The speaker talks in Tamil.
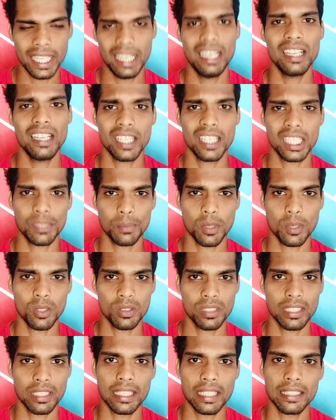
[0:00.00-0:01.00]
நல்ல
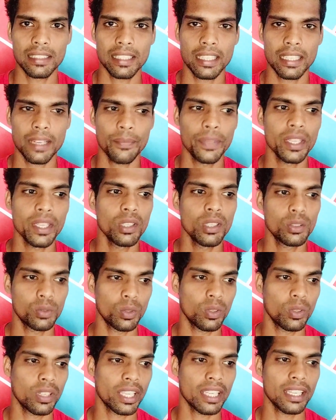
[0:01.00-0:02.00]
ரெஸ்பான்ஸ் இருக்குது சரியா
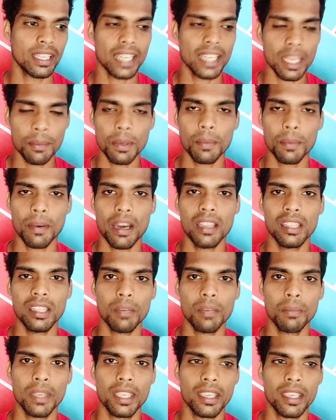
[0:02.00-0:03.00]
ஸோ நீங்கள் நிறைய பேர்
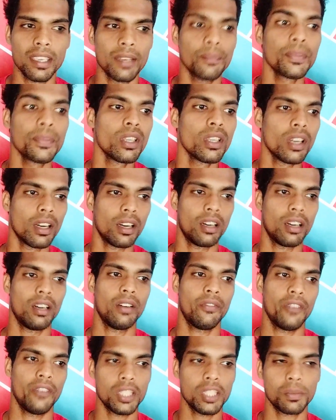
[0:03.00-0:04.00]
பார்த்துருப்பீங்க
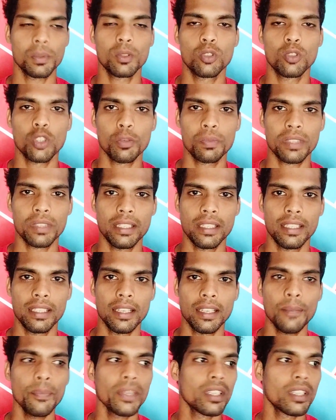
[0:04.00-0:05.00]
ஃபேஸ்புக் குரூப்ஸ்லேயே
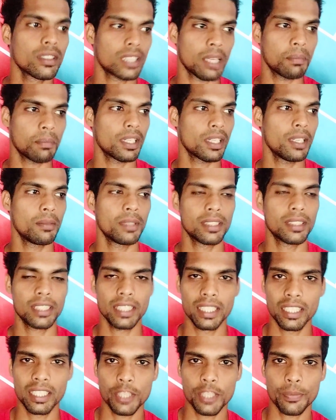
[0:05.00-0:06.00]
எல்லாம் சப்ஸ்கிரைபர்ஸ்
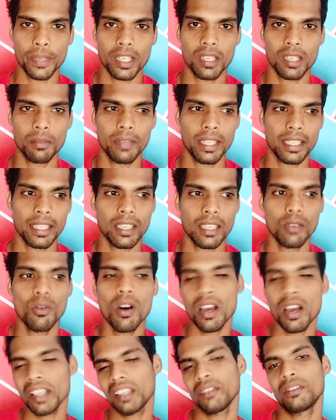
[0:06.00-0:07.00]
இன்க்ரீஸ் பண்ணுற மாதிரி
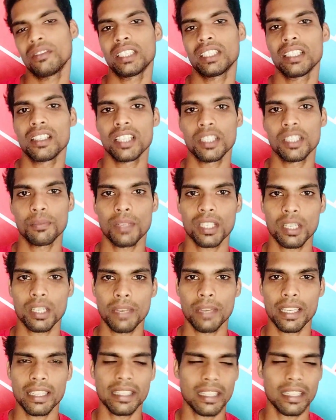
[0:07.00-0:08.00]
வாட்ச் ஹவர்ஸ் இன்க்ரீஸ் பண்ணுற
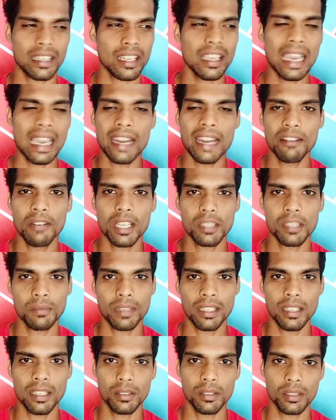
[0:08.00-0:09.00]
மாதிரி நிறைய
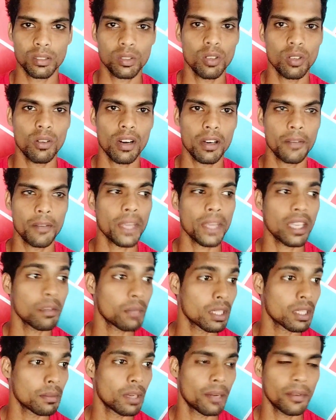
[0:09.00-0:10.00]
அட்வர்டைஸ்மெண்ட்லாம் ஷோ ஆகும்
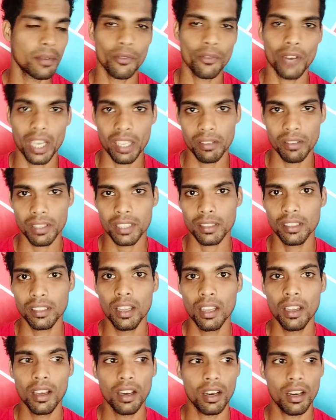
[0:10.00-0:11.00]
அது மட்டும் இல்லாமல் ஃபைவர்
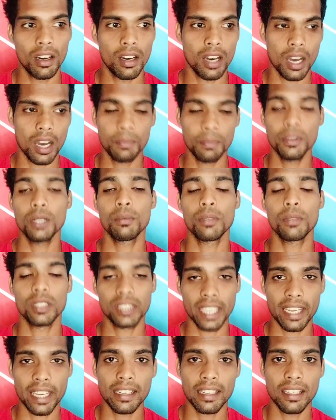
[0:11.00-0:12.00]

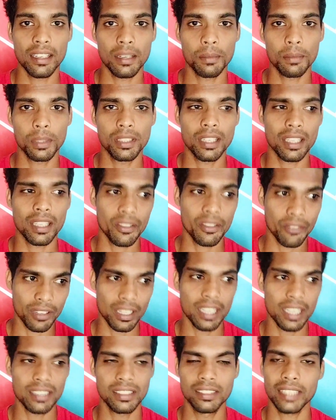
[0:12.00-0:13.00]
அப்போக்கு சைட்லேயே எல்லாம் வந்துட்டு அதாவது
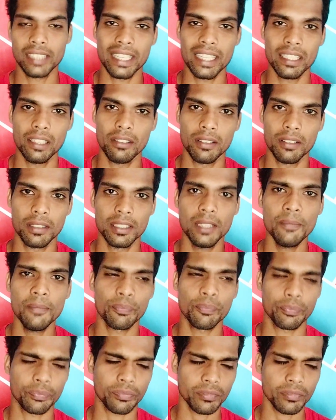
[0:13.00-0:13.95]
ஃப்ரிலான்சிங் சைட்லேயே வந்துட்டு